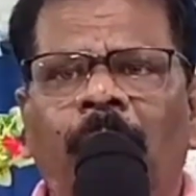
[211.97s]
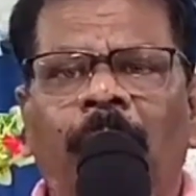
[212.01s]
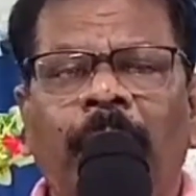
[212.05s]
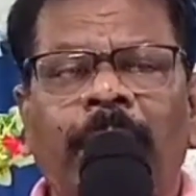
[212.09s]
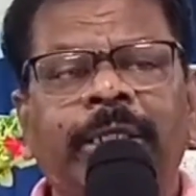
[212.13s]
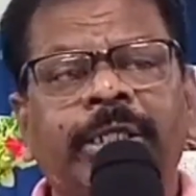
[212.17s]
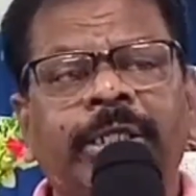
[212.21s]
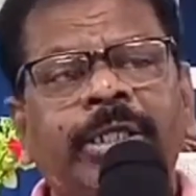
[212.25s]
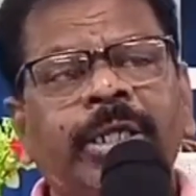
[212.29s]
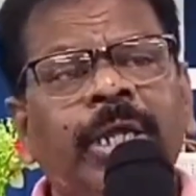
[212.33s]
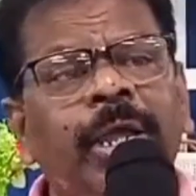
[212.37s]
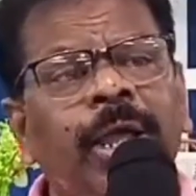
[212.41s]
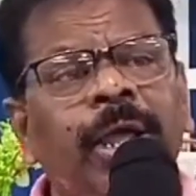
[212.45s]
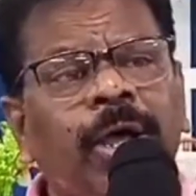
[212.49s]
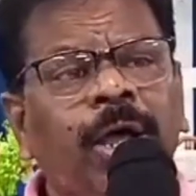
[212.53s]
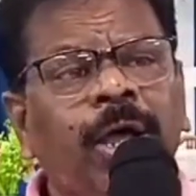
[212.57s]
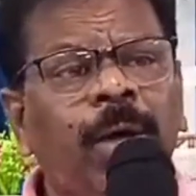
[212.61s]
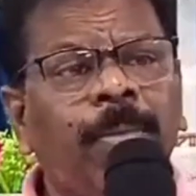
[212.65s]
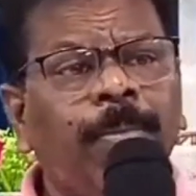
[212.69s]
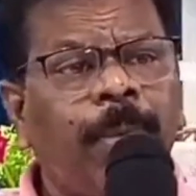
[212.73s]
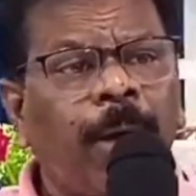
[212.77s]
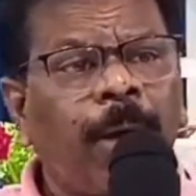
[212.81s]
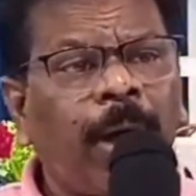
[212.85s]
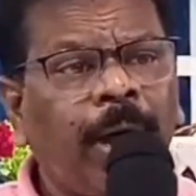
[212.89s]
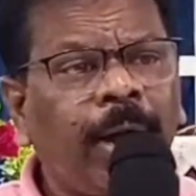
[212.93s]
అత్త యొక్క
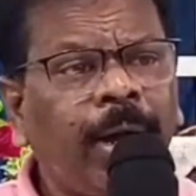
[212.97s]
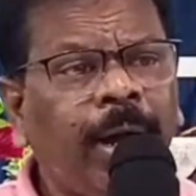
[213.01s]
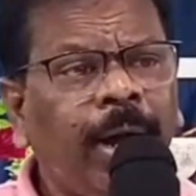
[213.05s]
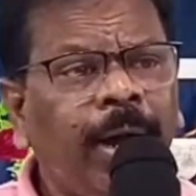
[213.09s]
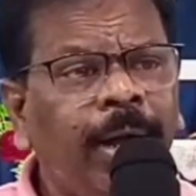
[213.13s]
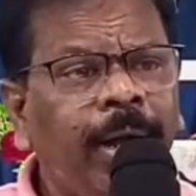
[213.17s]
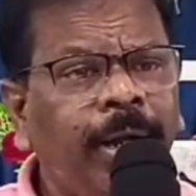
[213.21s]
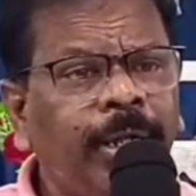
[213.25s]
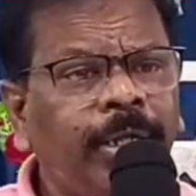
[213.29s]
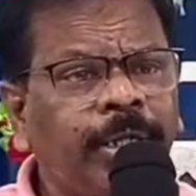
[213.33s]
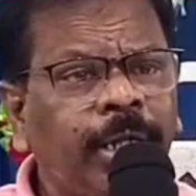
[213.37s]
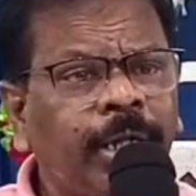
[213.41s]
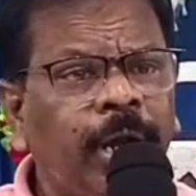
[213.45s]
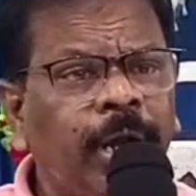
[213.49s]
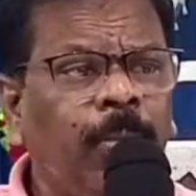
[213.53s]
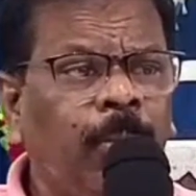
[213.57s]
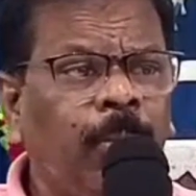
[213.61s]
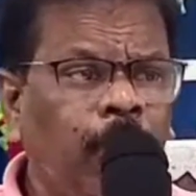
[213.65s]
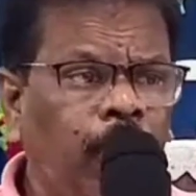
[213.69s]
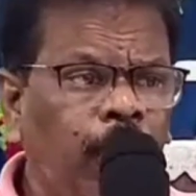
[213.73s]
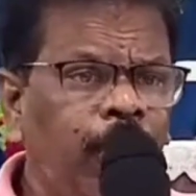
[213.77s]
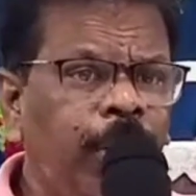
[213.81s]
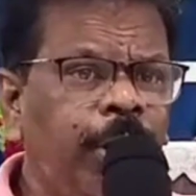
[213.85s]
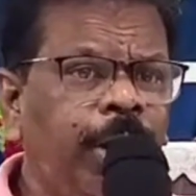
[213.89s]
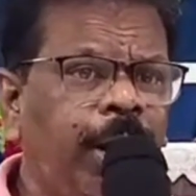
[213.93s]
భారాన్ని తను
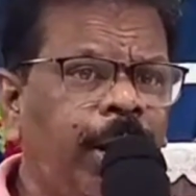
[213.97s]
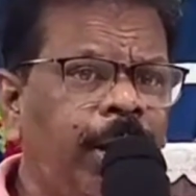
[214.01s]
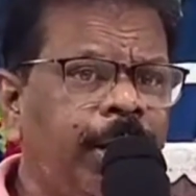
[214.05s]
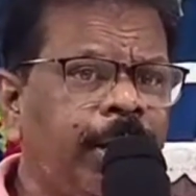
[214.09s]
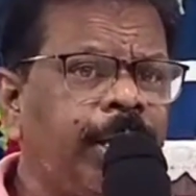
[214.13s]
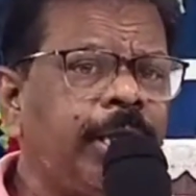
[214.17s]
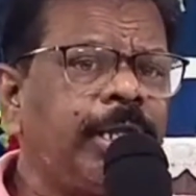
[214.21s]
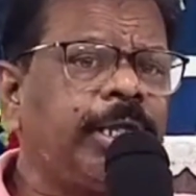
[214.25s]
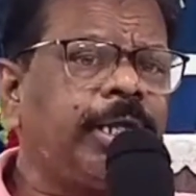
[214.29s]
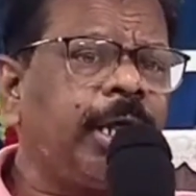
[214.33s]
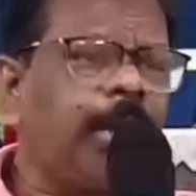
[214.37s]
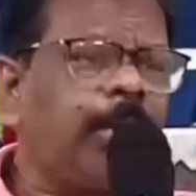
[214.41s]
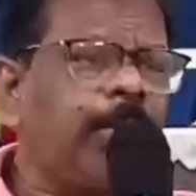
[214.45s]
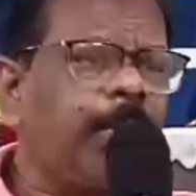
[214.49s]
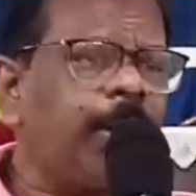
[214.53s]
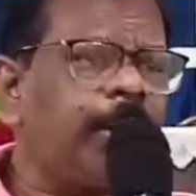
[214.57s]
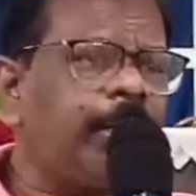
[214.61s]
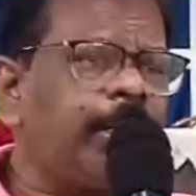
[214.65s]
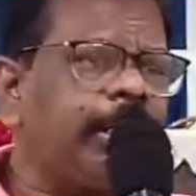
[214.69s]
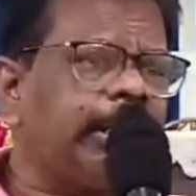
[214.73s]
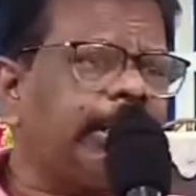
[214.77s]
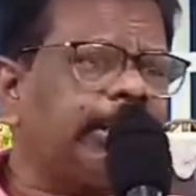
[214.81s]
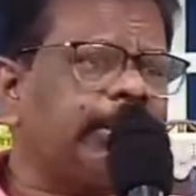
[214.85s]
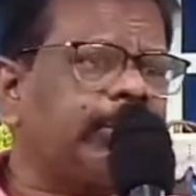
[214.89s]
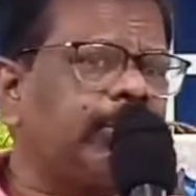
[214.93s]
మోయడానికి తీర్మానం
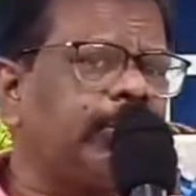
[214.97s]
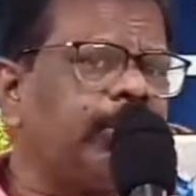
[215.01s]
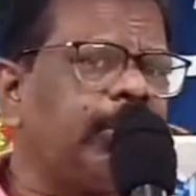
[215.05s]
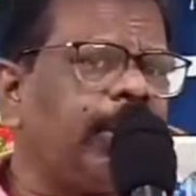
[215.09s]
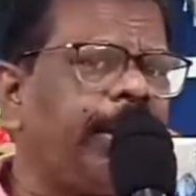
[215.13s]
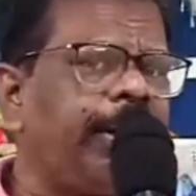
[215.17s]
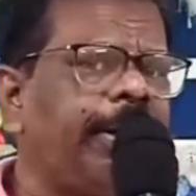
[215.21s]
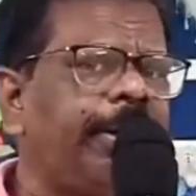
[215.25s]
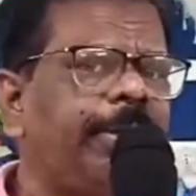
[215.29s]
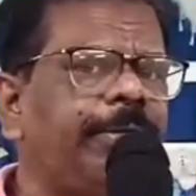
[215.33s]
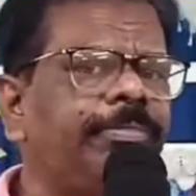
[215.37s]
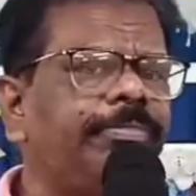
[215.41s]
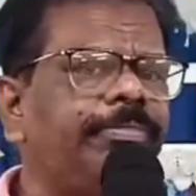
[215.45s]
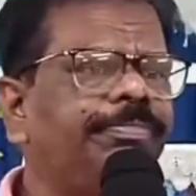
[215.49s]
చేసుకుందాన్ని